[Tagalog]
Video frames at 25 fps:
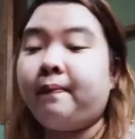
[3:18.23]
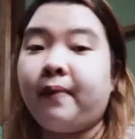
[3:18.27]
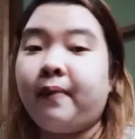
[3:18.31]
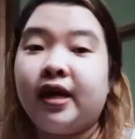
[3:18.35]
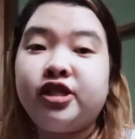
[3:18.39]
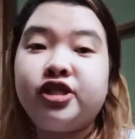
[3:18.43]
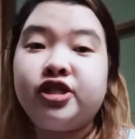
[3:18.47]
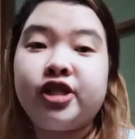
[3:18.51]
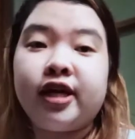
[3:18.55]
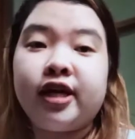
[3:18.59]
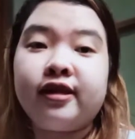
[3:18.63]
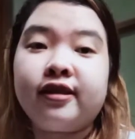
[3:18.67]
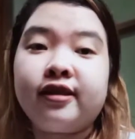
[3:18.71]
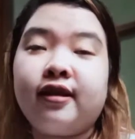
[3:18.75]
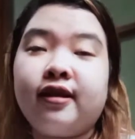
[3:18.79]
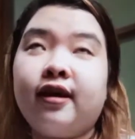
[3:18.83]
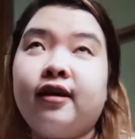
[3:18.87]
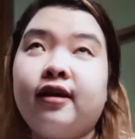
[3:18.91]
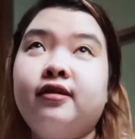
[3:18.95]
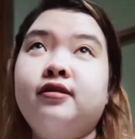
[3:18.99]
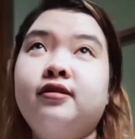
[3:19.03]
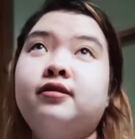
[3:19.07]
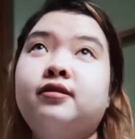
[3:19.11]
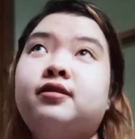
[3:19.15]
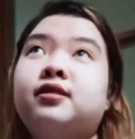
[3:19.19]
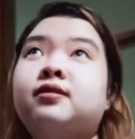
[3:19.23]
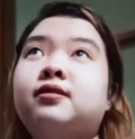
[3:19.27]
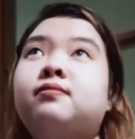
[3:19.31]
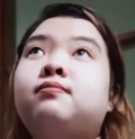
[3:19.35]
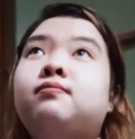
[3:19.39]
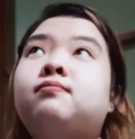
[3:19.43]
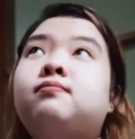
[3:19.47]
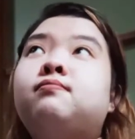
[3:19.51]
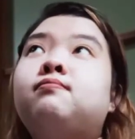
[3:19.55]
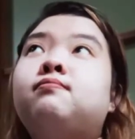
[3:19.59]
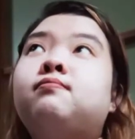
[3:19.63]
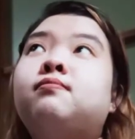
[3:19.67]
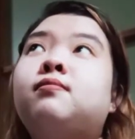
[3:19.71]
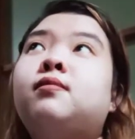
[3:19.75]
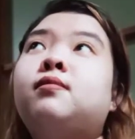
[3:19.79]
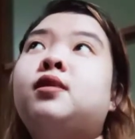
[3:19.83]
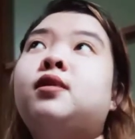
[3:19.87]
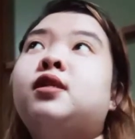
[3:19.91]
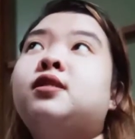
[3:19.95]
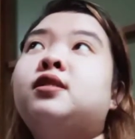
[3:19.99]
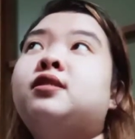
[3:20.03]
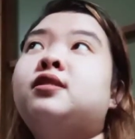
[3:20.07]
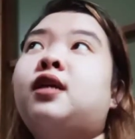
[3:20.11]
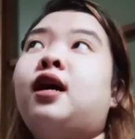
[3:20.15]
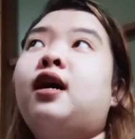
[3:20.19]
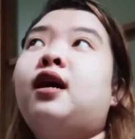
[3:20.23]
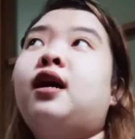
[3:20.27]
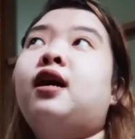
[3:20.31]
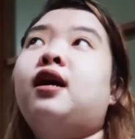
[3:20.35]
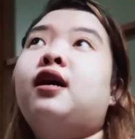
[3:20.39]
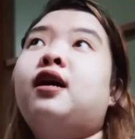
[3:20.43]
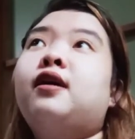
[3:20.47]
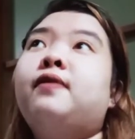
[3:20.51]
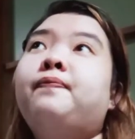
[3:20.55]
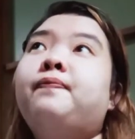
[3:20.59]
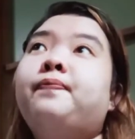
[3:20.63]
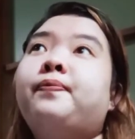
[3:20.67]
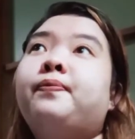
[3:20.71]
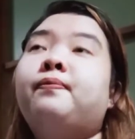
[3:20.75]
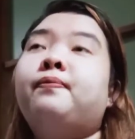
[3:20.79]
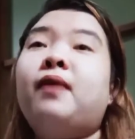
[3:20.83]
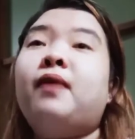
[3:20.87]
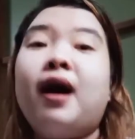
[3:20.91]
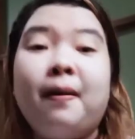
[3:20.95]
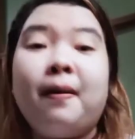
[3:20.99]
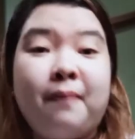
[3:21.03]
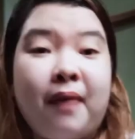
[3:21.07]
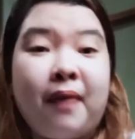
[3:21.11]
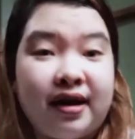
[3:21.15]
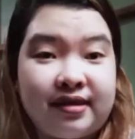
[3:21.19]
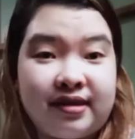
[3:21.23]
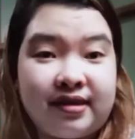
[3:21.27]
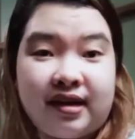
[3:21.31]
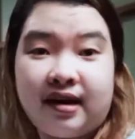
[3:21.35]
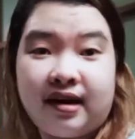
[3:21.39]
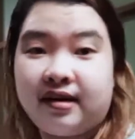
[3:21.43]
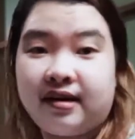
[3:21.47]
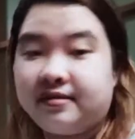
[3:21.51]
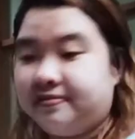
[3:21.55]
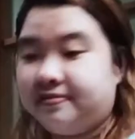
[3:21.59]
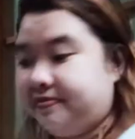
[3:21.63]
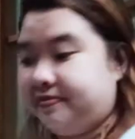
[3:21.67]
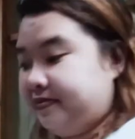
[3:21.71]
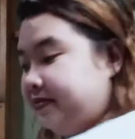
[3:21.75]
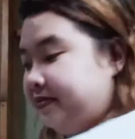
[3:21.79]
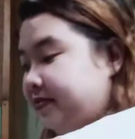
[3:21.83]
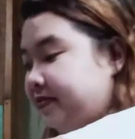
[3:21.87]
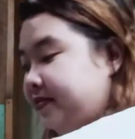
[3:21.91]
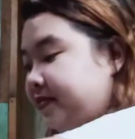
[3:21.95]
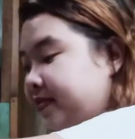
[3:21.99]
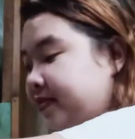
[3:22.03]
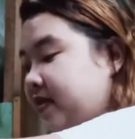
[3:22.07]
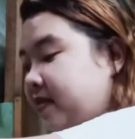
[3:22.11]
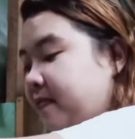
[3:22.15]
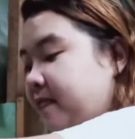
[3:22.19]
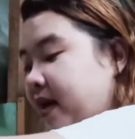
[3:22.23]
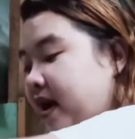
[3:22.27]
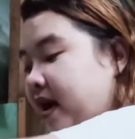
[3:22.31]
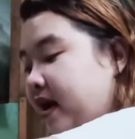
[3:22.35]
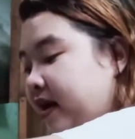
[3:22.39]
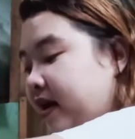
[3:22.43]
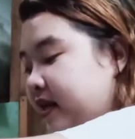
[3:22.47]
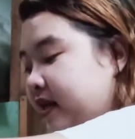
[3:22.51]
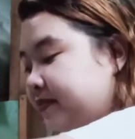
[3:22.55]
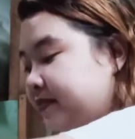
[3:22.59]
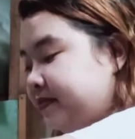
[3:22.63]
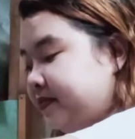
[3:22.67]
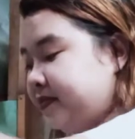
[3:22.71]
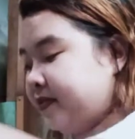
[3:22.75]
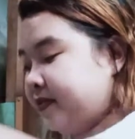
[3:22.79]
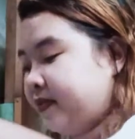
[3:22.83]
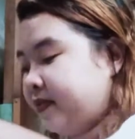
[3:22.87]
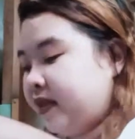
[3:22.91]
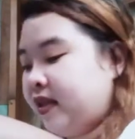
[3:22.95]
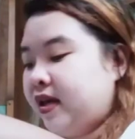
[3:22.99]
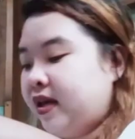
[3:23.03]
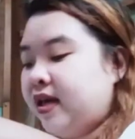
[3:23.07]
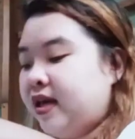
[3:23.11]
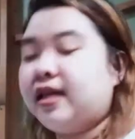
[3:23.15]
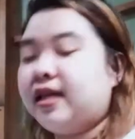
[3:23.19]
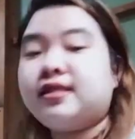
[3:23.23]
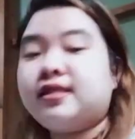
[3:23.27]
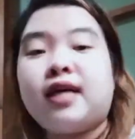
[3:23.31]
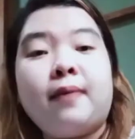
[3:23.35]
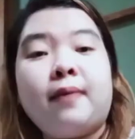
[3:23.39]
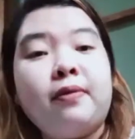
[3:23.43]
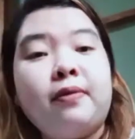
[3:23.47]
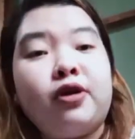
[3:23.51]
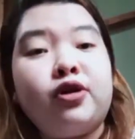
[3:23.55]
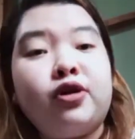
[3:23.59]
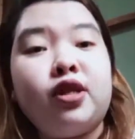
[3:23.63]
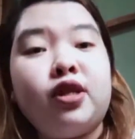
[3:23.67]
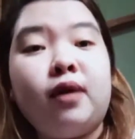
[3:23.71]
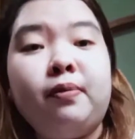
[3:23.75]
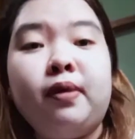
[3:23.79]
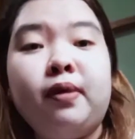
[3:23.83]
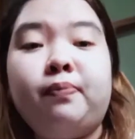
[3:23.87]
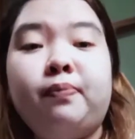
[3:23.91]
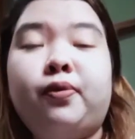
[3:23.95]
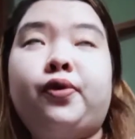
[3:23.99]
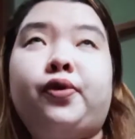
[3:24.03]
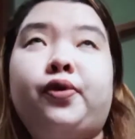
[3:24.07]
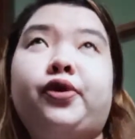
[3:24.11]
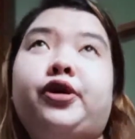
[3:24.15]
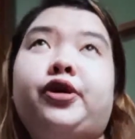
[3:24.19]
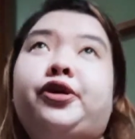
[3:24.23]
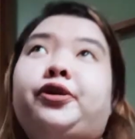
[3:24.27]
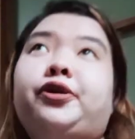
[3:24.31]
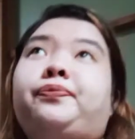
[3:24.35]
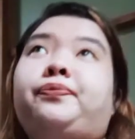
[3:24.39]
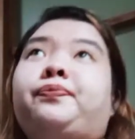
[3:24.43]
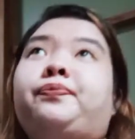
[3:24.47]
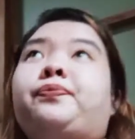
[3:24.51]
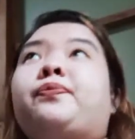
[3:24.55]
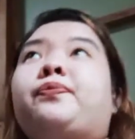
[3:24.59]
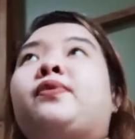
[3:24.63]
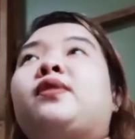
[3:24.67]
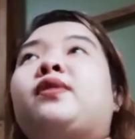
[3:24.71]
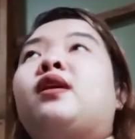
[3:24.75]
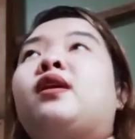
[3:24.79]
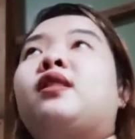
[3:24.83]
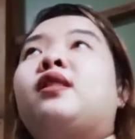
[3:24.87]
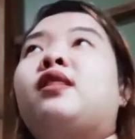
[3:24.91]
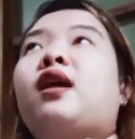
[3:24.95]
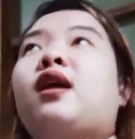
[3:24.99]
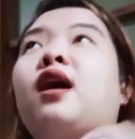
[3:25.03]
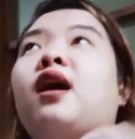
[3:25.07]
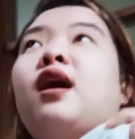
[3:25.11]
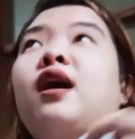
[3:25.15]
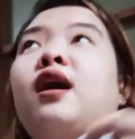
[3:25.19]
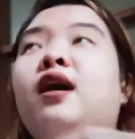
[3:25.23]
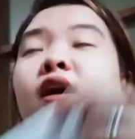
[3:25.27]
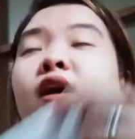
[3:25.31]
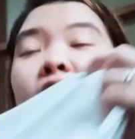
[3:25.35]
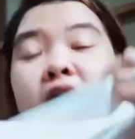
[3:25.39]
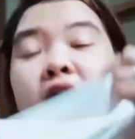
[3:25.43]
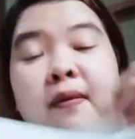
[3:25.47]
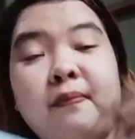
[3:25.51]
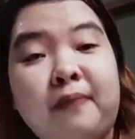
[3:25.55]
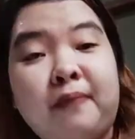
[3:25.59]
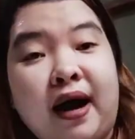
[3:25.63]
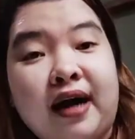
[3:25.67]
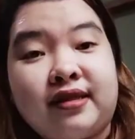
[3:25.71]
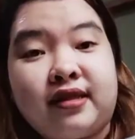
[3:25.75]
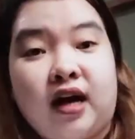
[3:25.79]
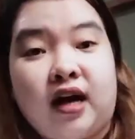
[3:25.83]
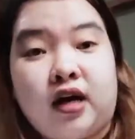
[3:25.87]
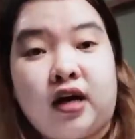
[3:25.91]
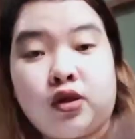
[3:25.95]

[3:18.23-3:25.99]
patient din sa mga bata. ba? Diba? Nasabi ko na before, na ang bata